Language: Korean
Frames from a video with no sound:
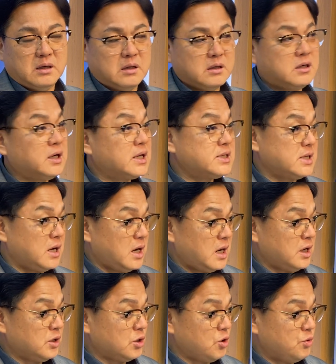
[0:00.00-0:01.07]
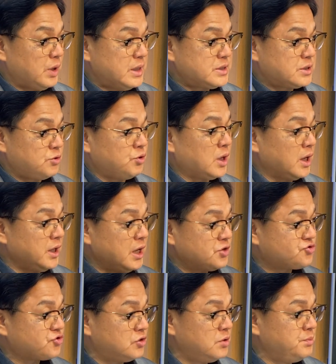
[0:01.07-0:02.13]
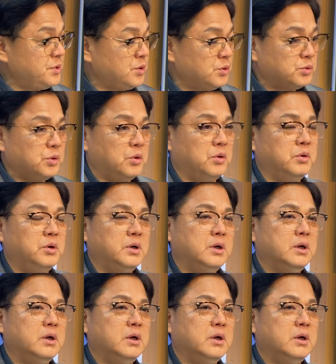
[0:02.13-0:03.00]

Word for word: 그렇게 생각하는 경우가 있어요. 우리가 예수를 믿어도